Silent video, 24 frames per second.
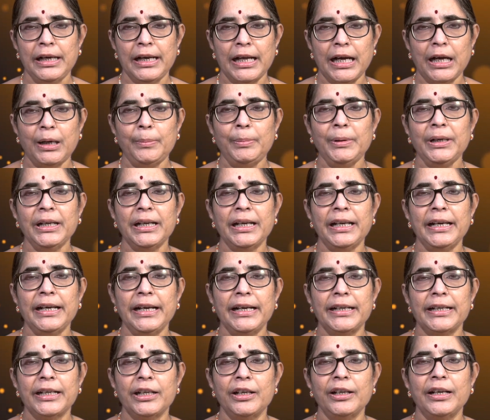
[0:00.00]
లాభం
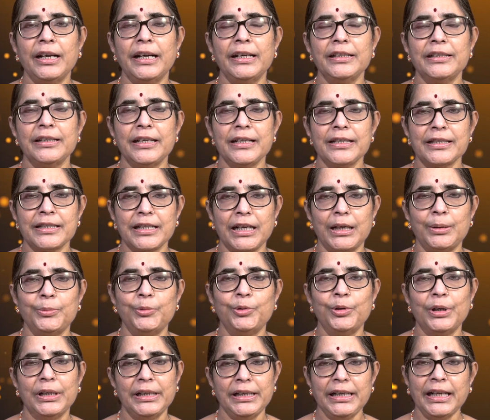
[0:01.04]
కలిగేటట్టుగా
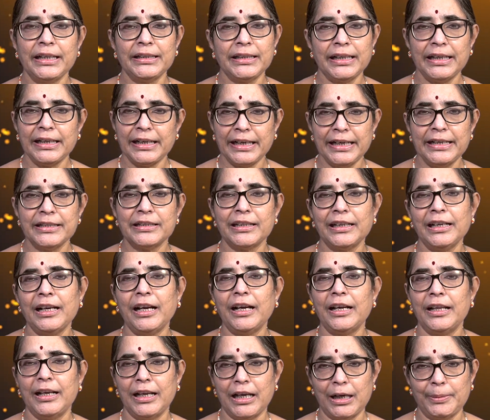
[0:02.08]
చేస్తాము అంటే అతనికి
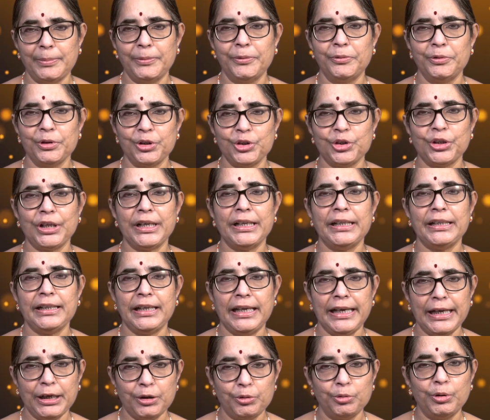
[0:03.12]
నిజంగా లాభం వచ్చేది
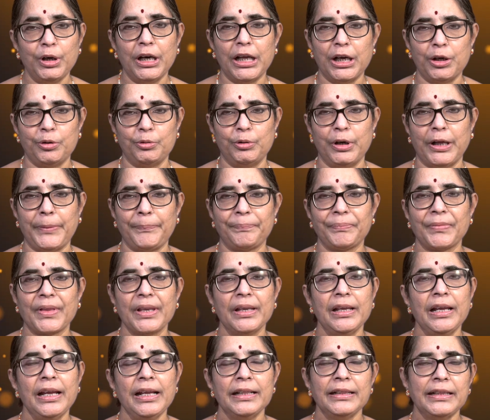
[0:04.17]
లేకుండా కూడా
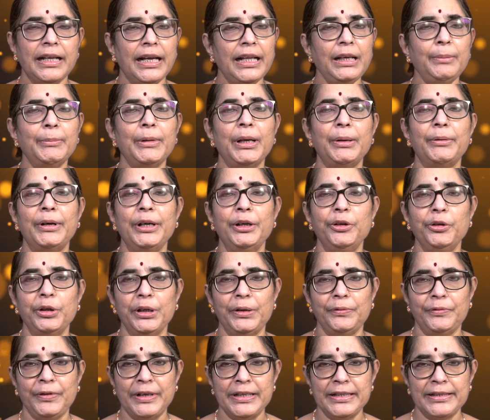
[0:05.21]
దాన్ని మనం అండ్యూ
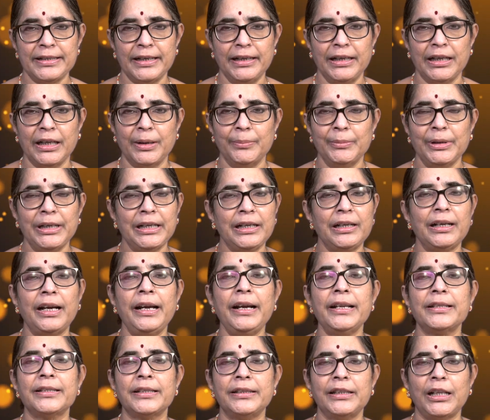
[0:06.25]
ఇన్ఫ్లుయెన్స్ అంటాం
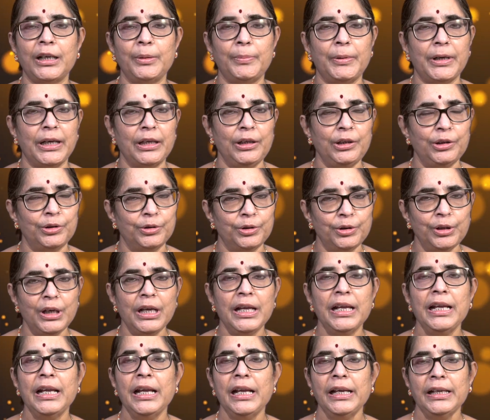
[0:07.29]
ఇట్లాంటి సందర్భాల్లో
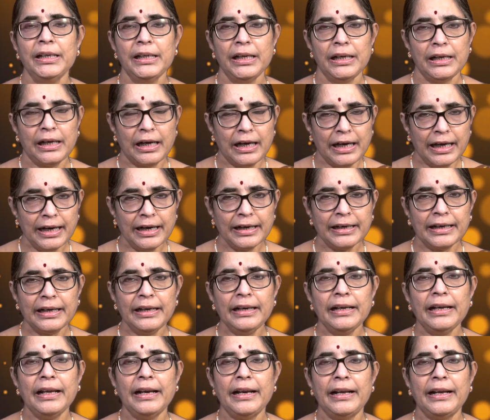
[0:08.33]
ఆ రకంగా